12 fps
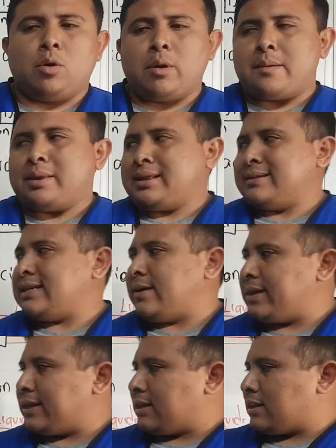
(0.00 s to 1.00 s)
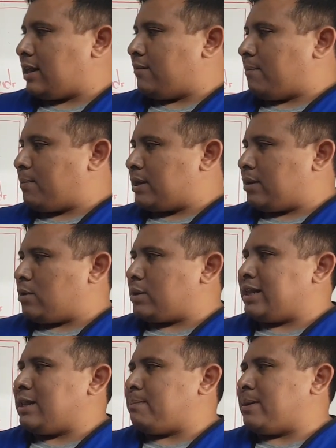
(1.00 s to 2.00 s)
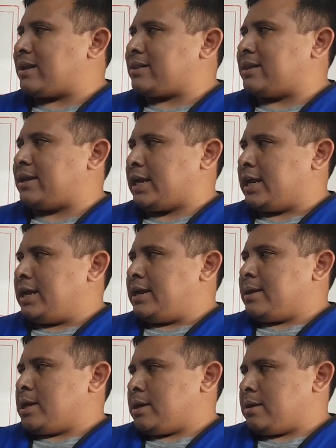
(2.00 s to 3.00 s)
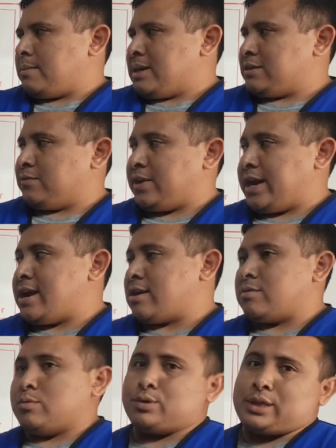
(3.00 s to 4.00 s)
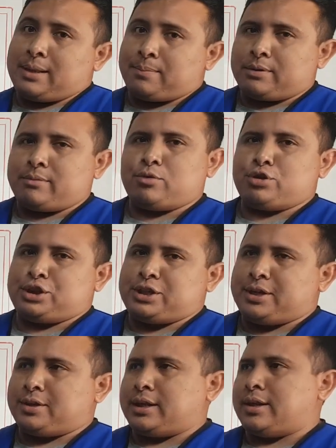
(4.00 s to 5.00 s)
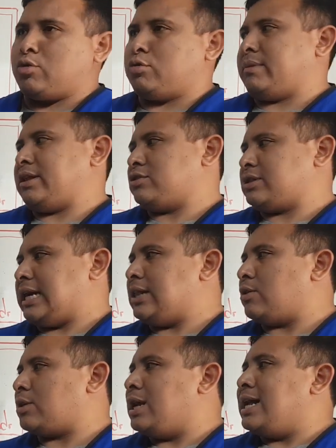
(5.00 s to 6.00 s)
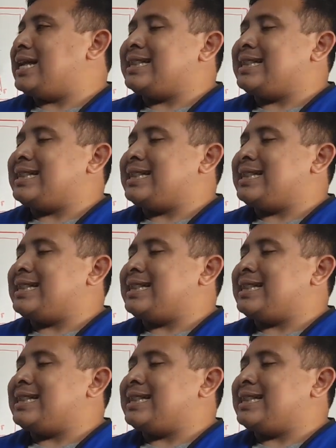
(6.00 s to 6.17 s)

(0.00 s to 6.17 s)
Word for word: obviamente saben que el evaporador es la parte eh, más fría, como tal, podemos decirle, o con menos calor,